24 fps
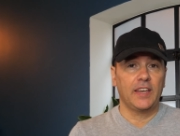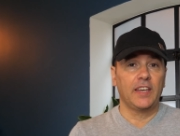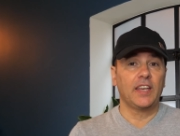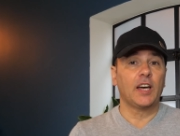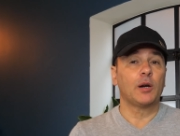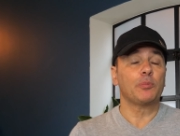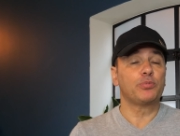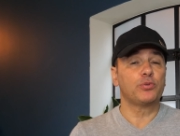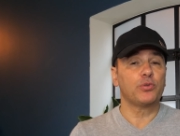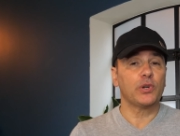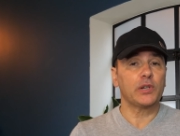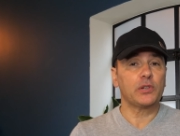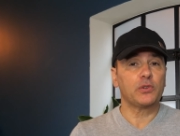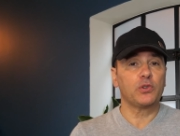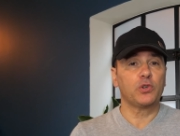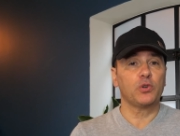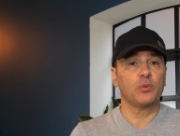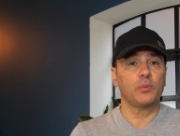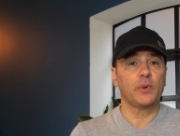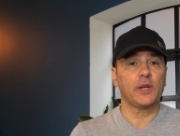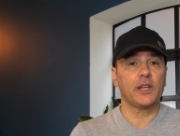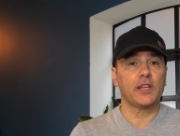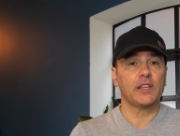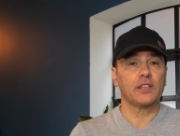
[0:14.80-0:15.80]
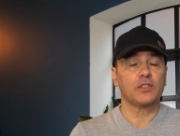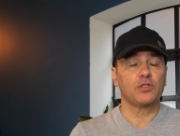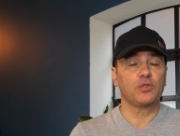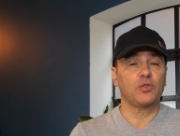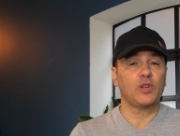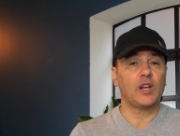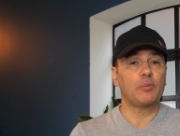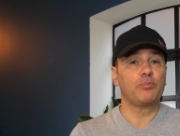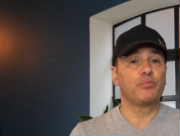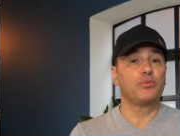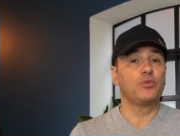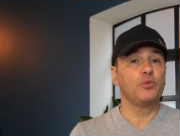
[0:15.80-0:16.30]
Et un point commun
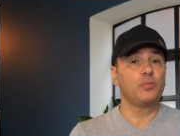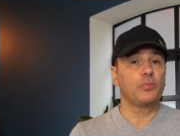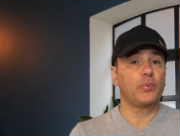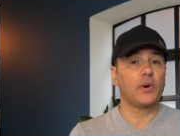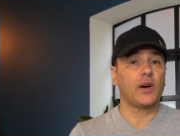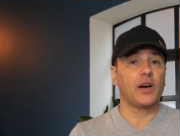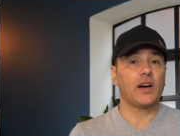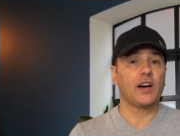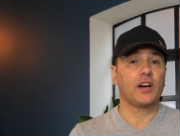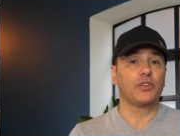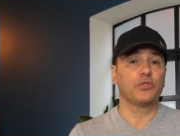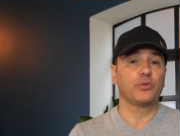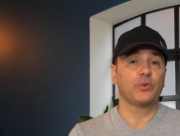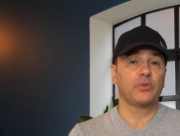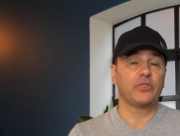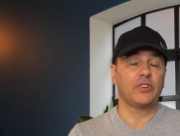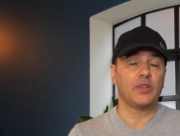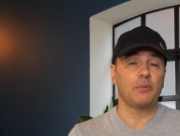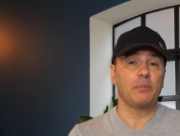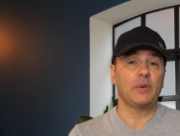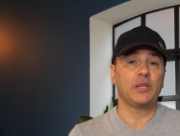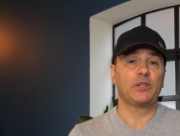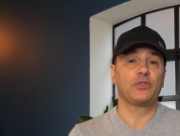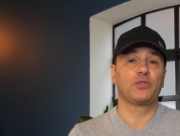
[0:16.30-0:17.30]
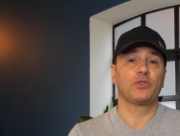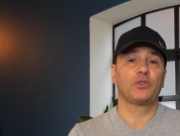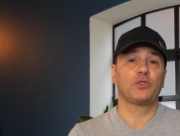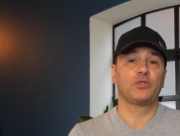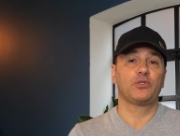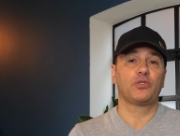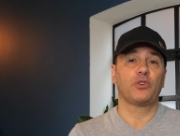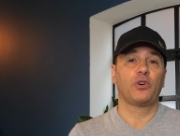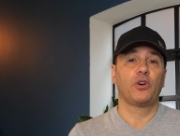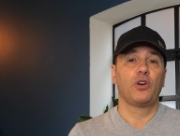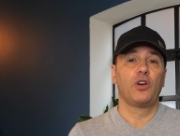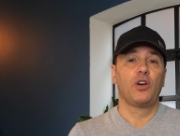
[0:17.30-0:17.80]
que la plupart de ces
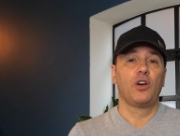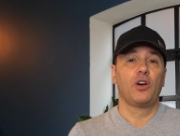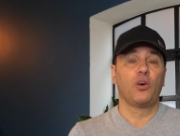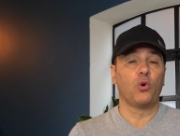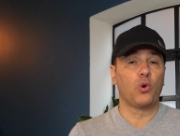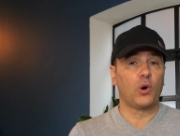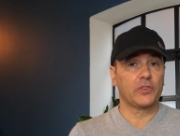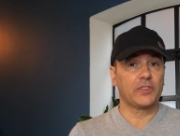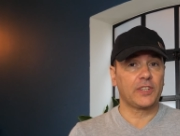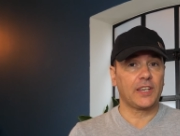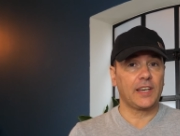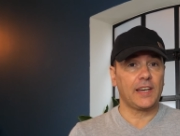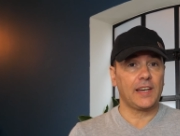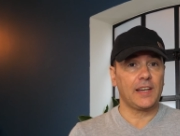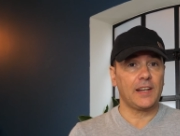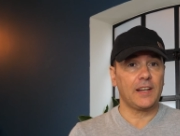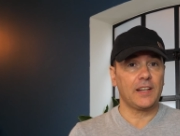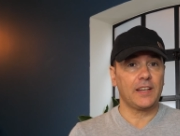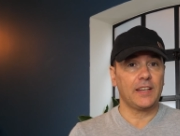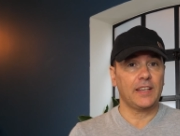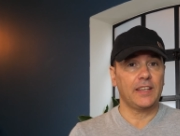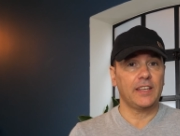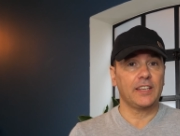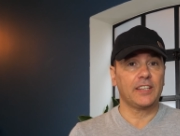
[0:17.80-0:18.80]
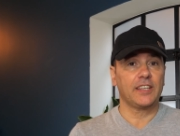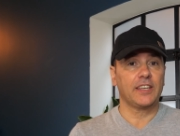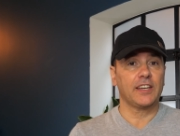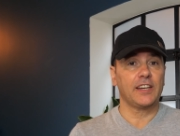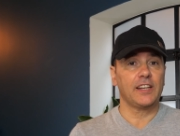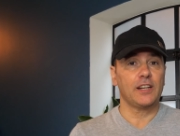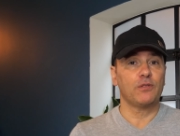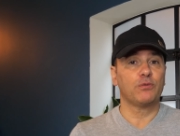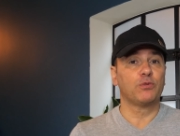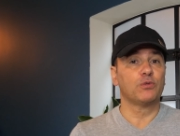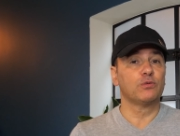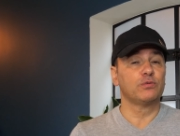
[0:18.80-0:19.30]
méthodes ont entre elles est
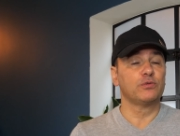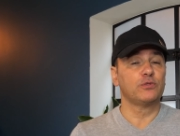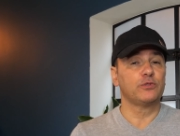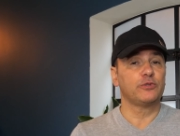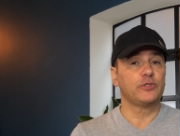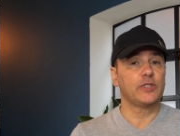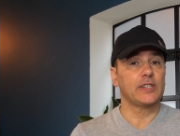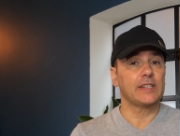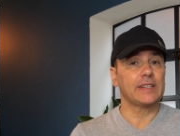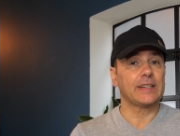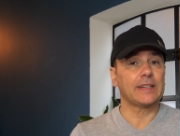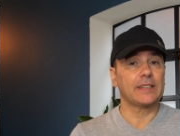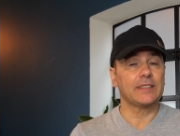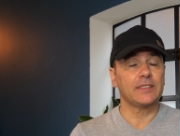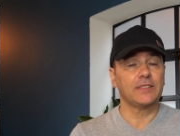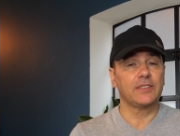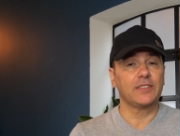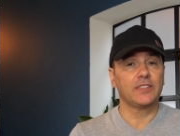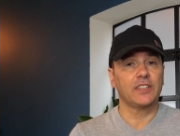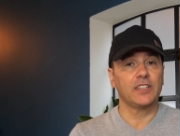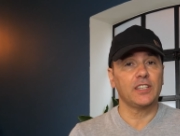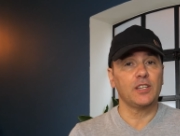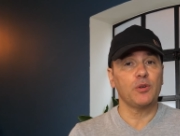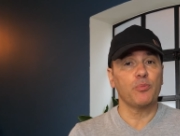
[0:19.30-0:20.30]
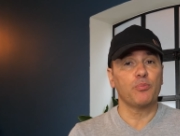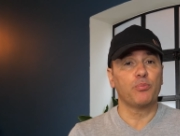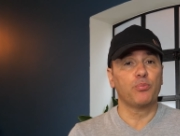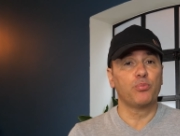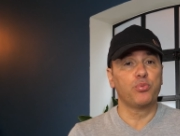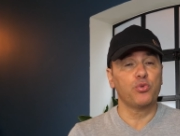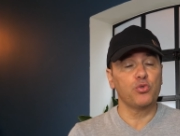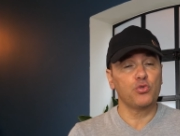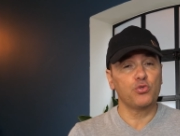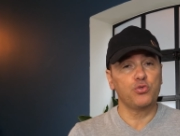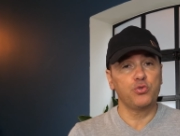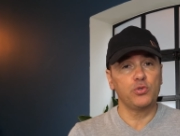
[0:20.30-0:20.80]
qu'elles vont vous faire risquer
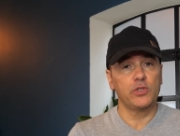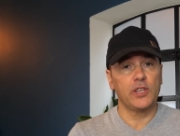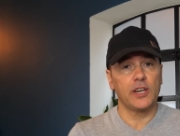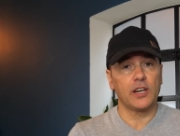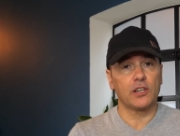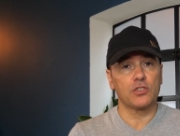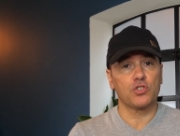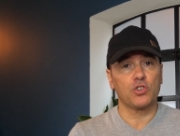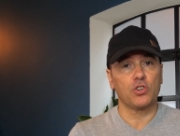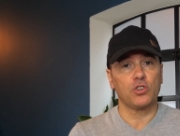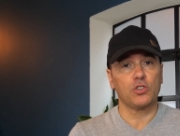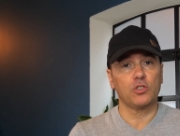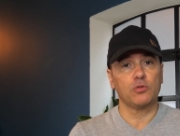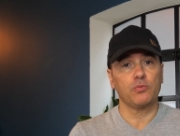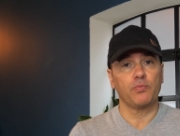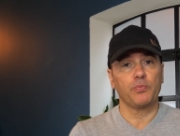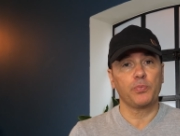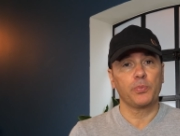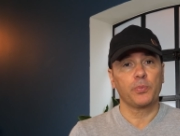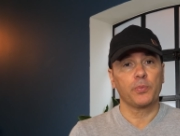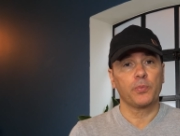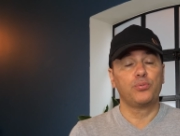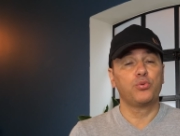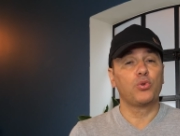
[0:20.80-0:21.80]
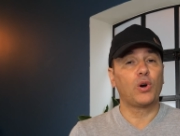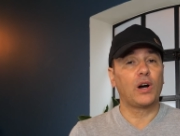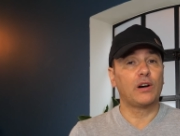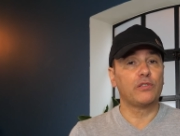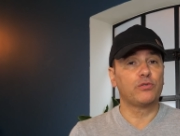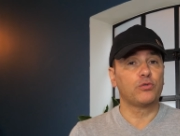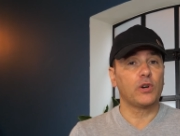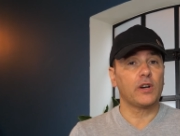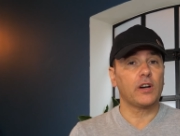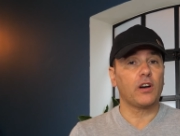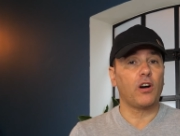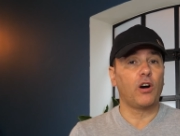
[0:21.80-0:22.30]
beaucoup d'argent pour
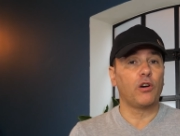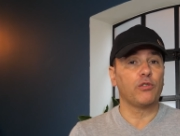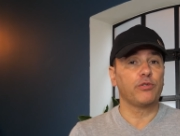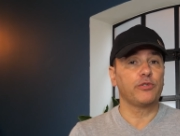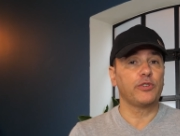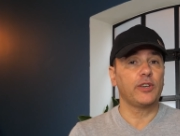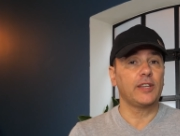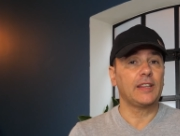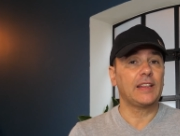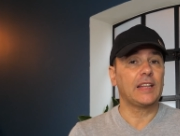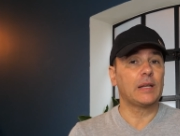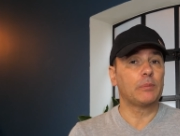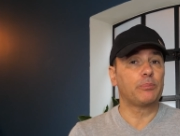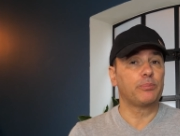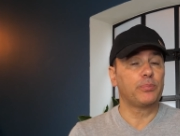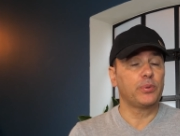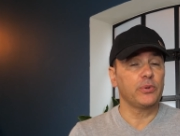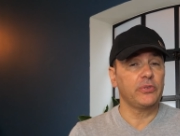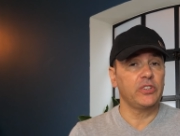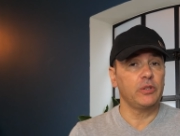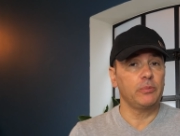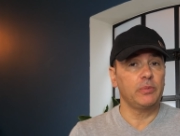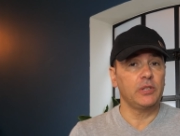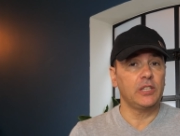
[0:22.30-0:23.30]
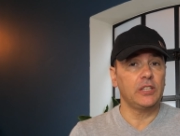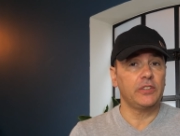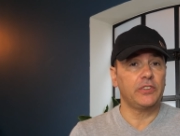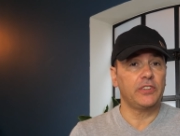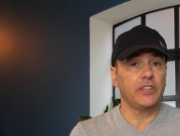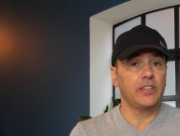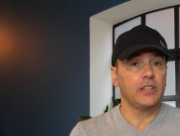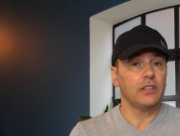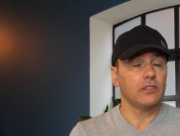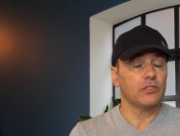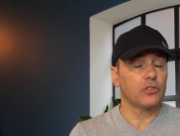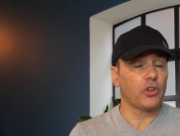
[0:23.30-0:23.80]
avoir en fait la
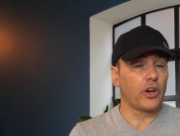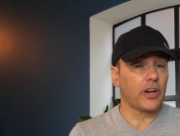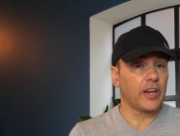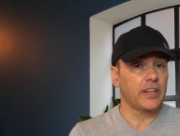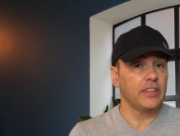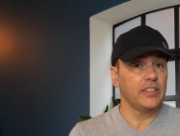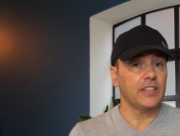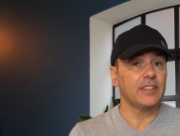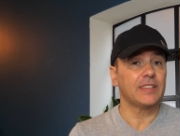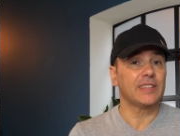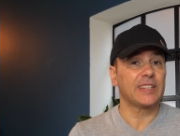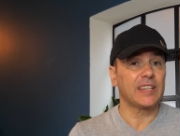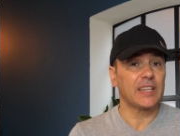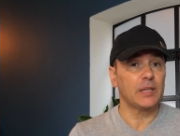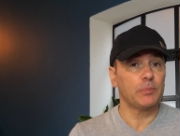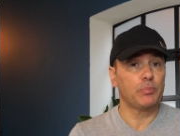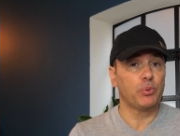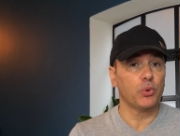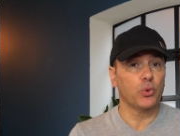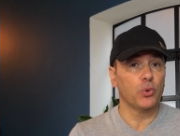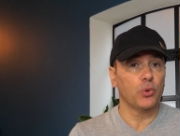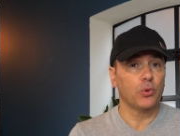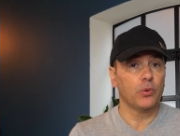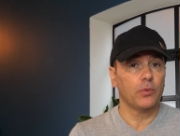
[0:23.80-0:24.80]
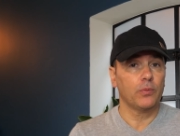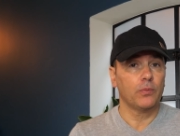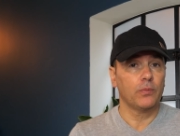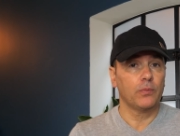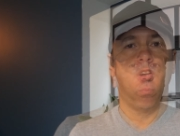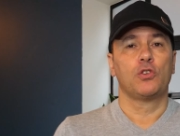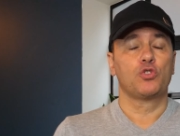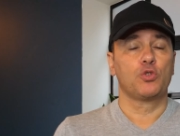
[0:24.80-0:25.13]
possibilité d'en gagner très peu.